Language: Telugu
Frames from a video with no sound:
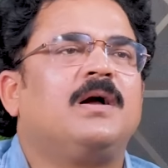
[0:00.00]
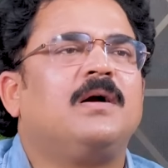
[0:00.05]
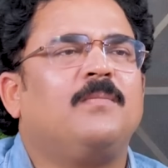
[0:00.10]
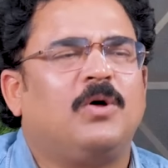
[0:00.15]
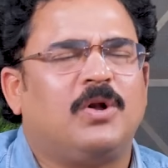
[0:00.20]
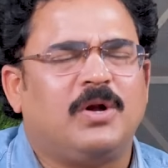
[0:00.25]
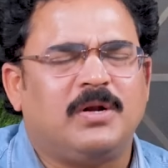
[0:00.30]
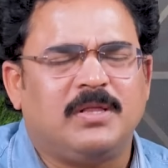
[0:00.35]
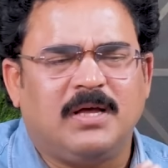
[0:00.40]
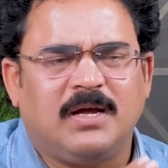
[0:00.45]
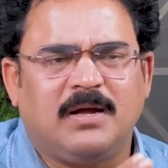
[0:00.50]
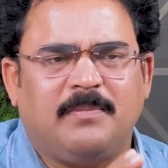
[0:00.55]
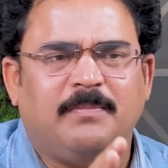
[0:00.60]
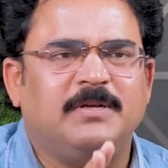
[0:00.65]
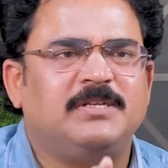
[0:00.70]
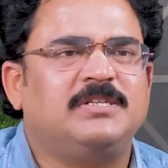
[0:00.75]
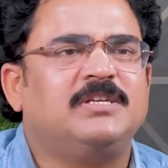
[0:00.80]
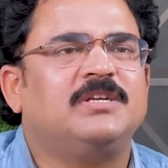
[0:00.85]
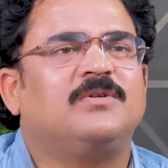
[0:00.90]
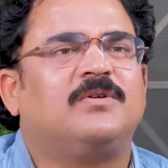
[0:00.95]
భాగంగా మొన్నటిదాకా
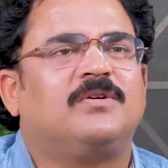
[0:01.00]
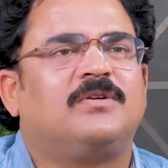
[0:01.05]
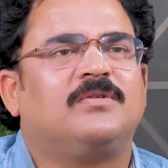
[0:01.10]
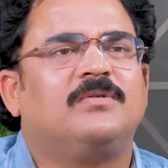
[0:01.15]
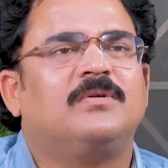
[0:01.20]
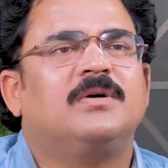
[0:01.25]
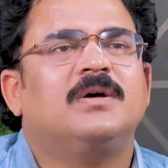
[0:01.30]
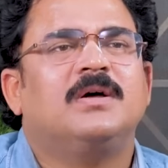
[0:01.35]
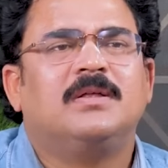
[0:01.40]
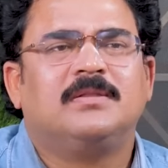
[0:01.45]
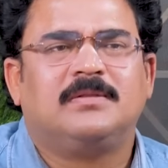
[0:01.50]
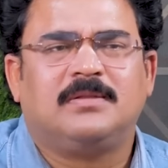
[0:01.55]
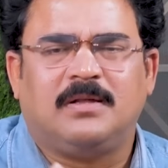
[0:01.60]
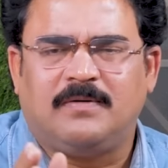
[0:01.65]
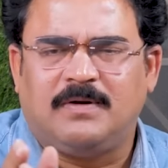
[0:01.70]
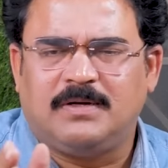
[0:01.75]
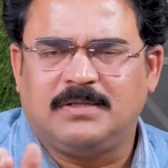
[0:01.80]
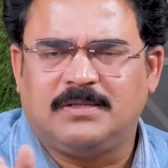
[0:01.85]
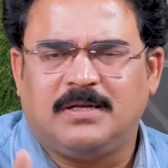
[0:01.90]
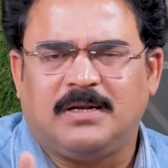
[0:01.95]
బిజీ అవటం
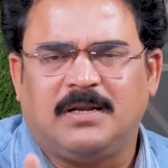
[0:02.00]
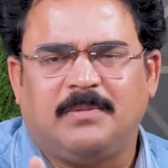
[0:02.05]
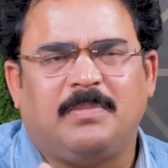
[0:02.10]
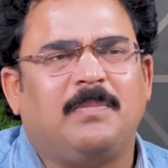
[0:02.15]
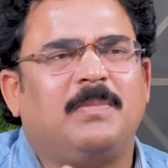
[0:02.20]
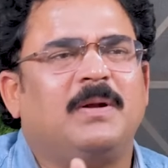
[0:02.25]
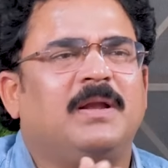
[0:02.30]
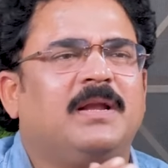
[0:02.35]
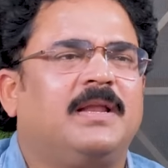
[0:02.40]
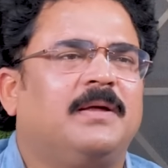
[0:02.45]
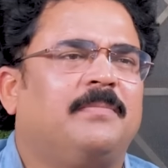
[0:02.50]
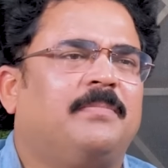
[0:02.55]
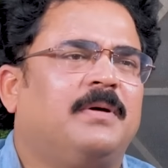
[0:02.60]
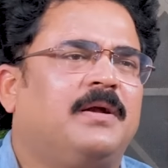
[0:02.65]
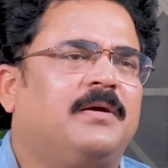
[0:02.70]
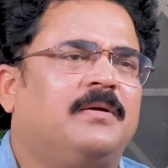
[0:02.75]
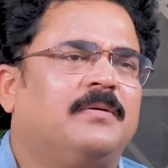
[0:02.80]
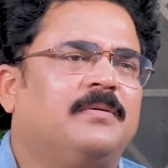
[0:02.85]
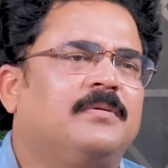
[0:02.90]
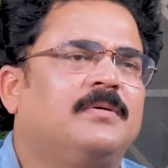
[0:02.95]
తర్వాత రిపబ్లిక్ డే
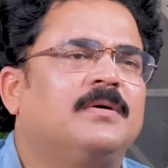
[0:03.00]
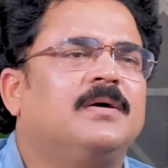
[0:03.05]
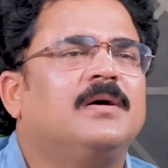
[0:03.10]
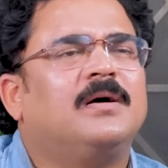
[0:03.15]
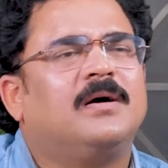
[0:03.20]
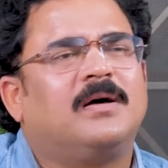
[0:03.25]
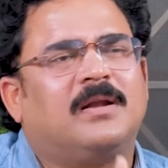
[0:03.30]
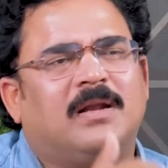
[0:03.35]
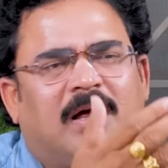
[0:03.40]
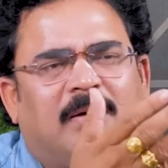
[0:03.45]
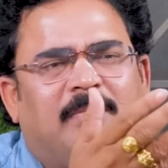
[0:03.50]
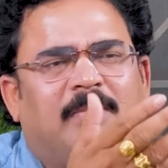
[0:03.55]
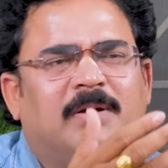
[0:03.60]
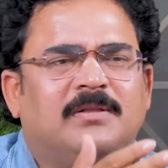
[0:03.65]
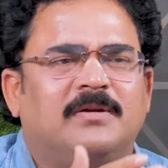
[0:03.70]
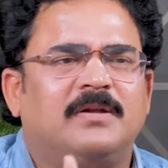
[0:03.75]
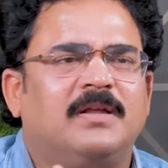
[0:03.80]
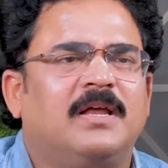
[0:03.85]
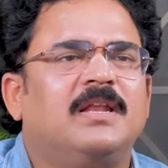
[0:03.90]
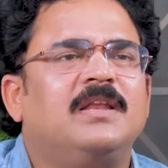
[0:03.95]
పెరడు
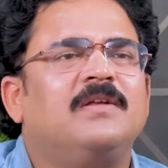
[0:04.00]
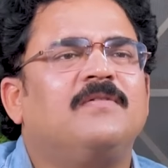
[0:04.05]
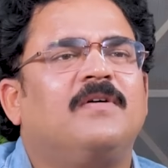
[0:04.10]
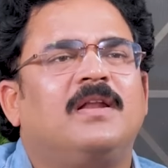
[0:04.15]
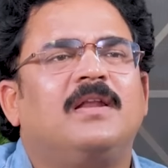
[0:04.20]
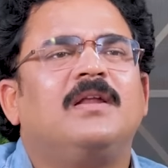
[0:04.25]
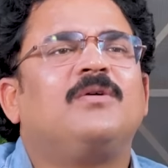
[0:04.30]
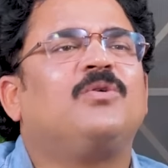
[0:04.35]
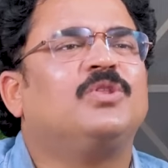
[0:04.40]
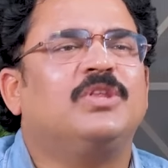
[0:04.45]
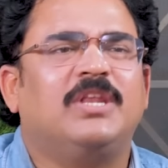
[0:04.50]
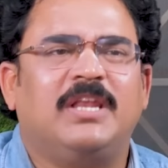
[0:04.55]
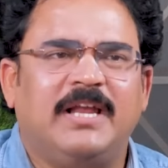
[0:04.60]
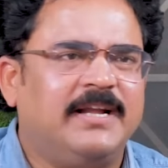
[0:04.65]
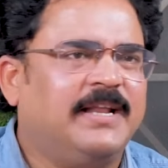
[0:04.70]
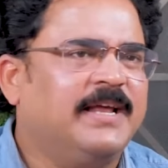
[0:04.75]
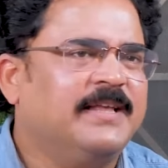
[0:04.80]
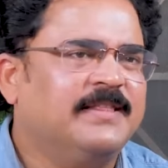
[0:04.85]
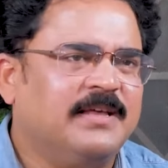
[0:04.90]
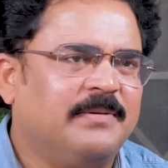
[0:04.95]
రామాంధ్ర ఇవన్నీ వల్ల కొద్దిగా
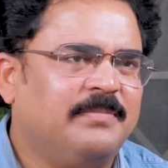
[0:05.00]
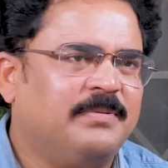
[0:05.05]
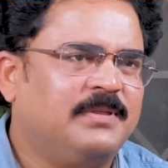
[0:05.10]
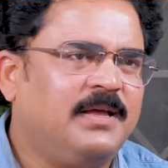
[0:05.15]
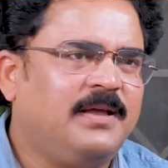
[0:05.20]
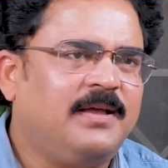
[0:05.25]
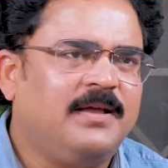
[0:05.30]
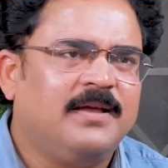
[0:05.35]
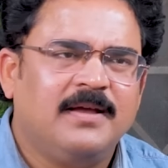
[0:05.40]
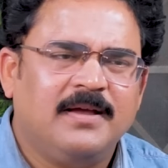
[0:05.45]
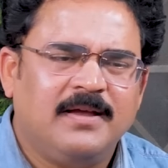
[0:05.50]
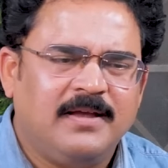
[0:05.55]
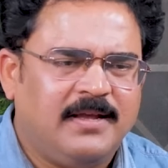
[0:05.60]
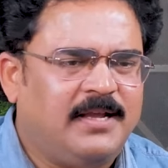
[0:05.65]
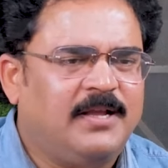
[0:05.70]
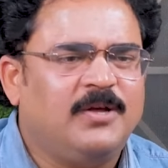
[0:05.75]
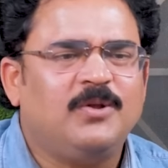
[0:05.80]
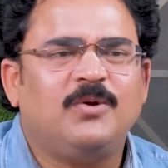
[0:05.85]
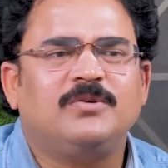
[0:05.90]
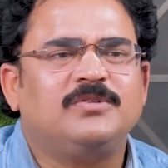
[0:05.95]
లేట్ అయింది తప్పితే
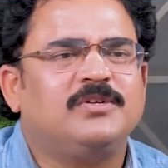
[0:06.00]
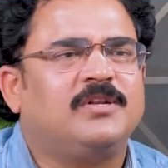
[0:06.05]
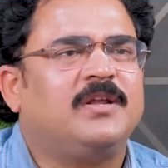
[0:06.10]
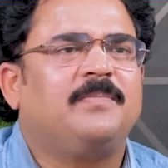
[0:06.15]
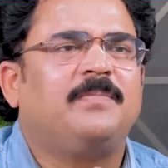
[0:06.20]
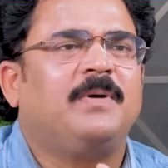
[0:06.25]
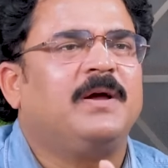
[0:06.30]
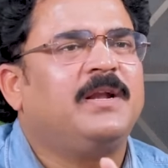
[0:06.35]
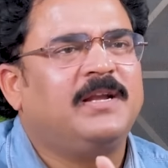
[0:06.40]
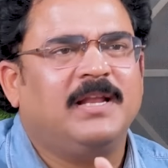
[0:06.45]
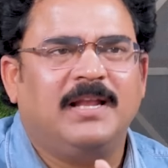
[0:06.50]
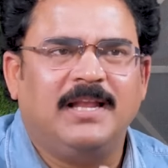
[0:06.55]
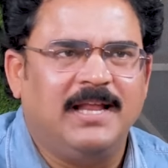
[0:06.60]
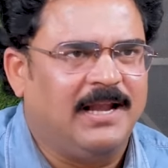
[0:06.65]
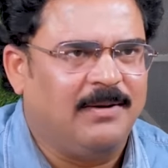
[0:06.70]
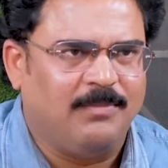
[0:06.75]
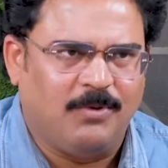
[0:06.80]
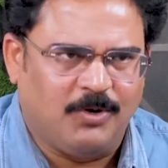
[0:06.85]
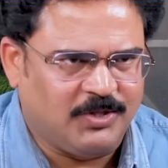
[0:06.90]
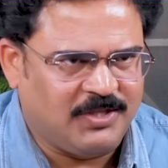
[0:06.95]
ఈ రోజు రేపు ఆయన ఢిల్లీ
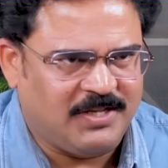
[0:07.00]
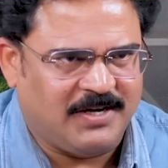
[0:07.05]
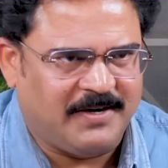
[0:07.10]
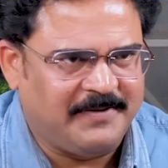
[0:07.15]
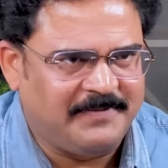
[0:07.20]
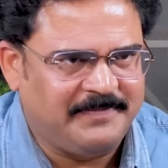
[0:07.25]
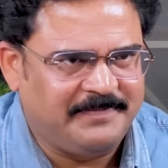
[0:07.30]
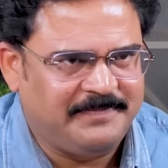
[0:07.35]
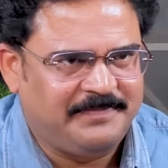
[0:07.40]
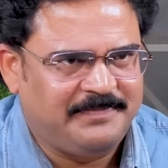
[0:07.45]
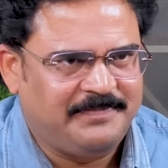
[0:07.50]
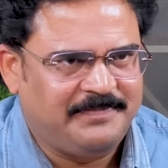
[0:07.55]
వెళ్ళబోతున్నాడు